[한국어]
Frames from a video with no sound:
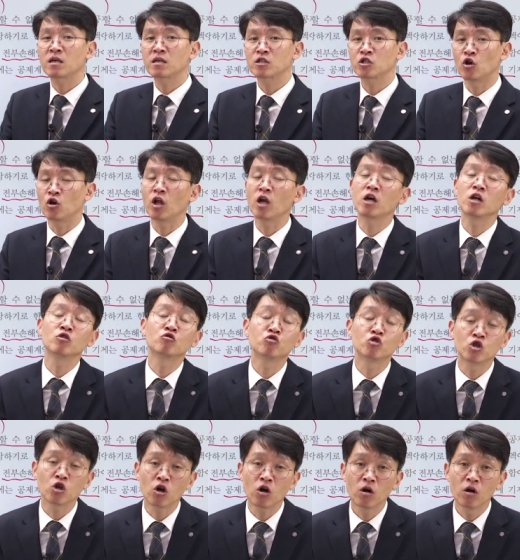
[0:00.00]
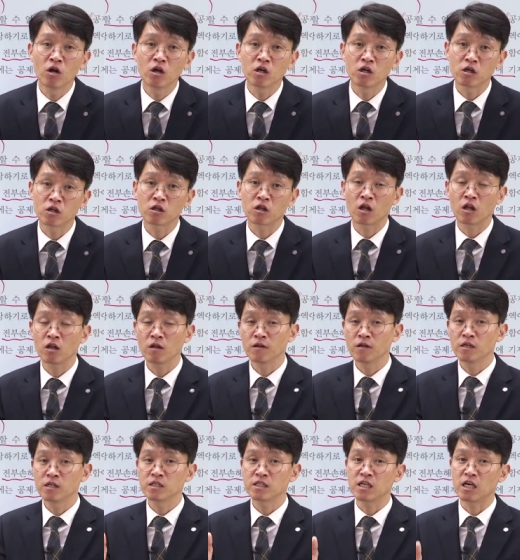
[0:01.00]
전액을 주죠. 그럴 때는
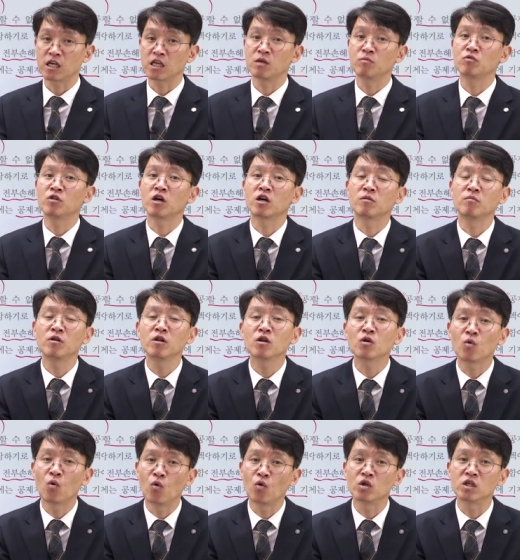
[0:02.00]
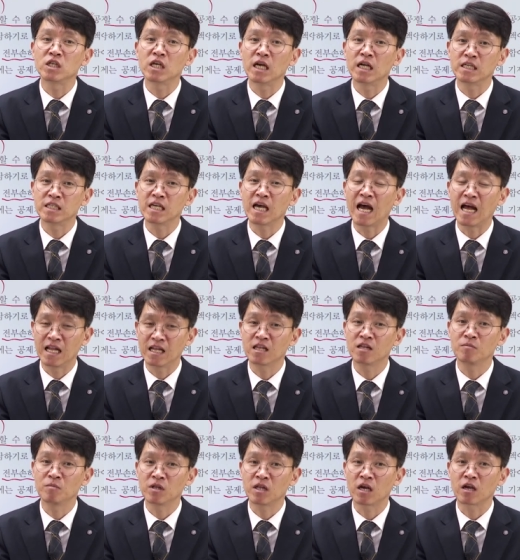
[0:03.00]
자기부담금을 공제하지
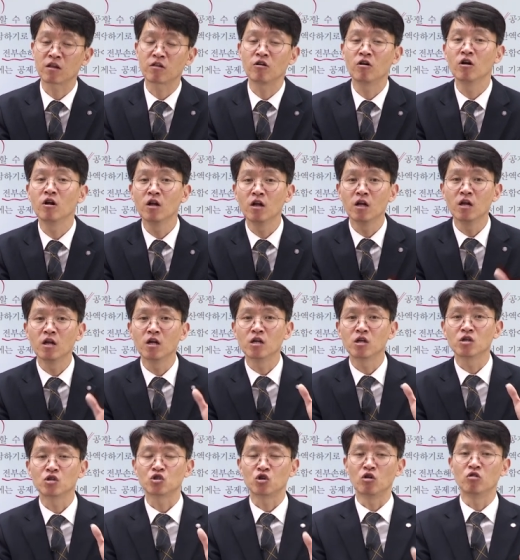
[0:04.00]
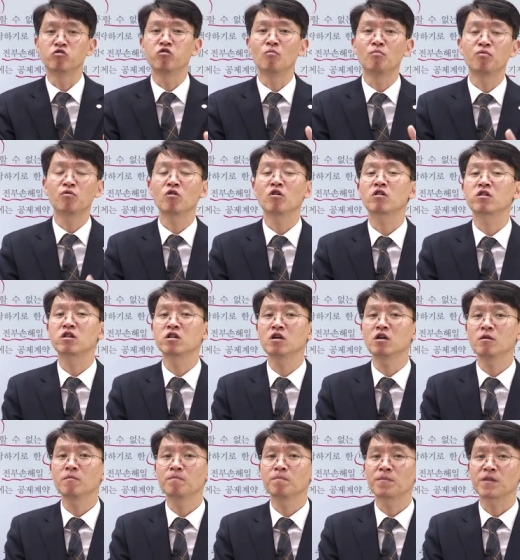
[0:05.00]
않습니다. 그래서 전손
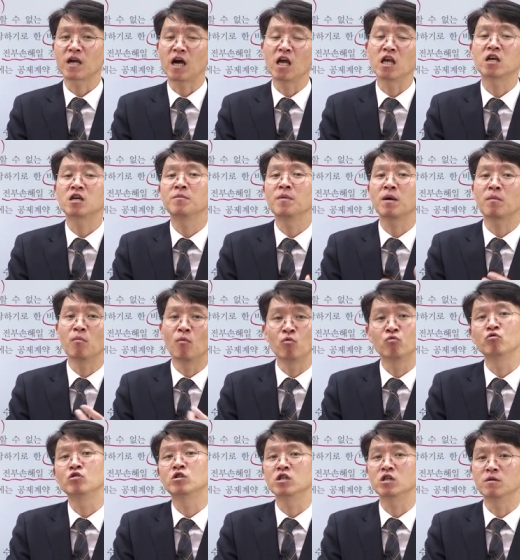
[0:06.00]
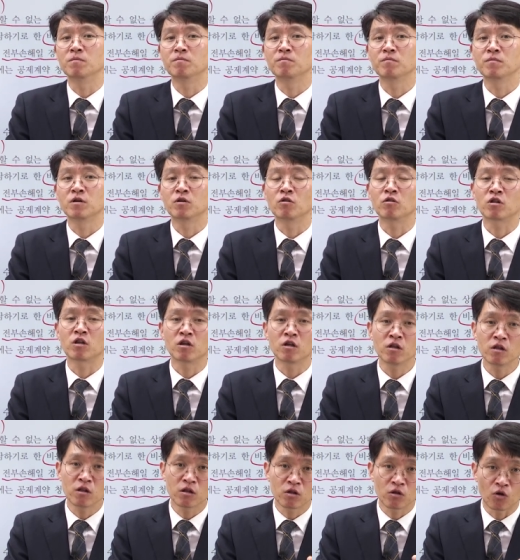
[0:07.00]
플러스 가입 금액 모두 지급. 그럴
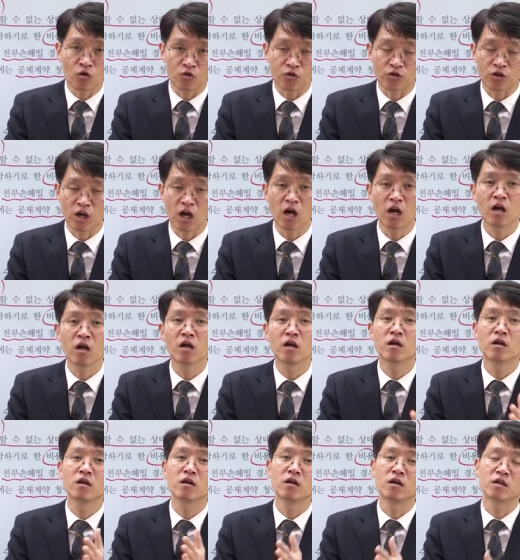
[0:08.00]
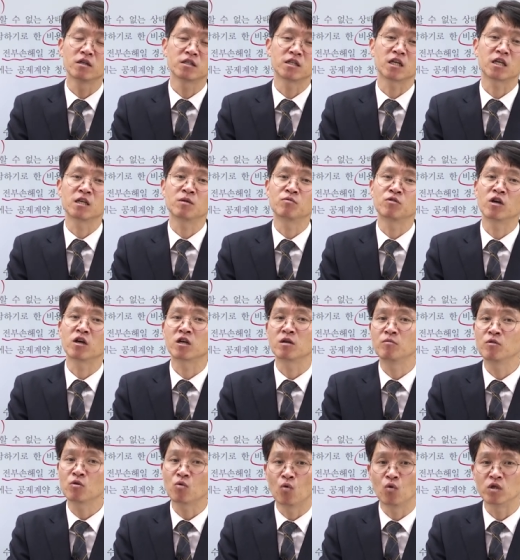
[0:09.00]
때는 어떻다?
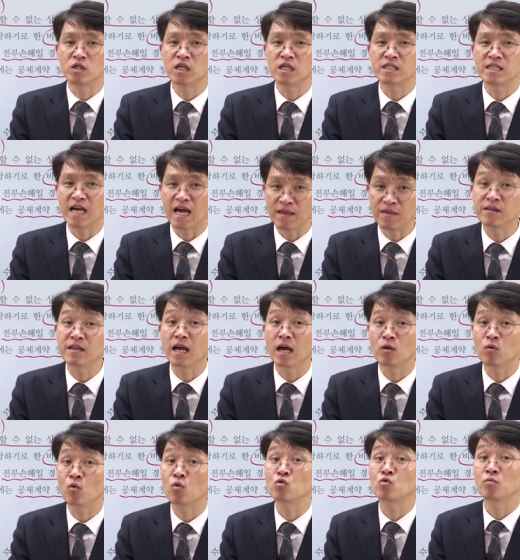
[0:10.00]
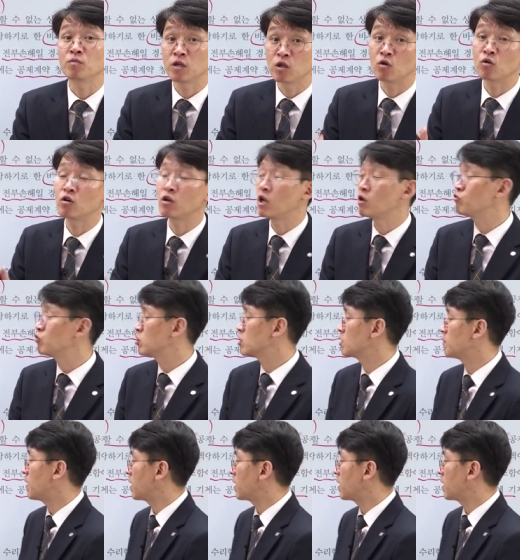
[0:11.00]
자기부담금을 공제하지 않는다. 요거 좀 기억을 해주시기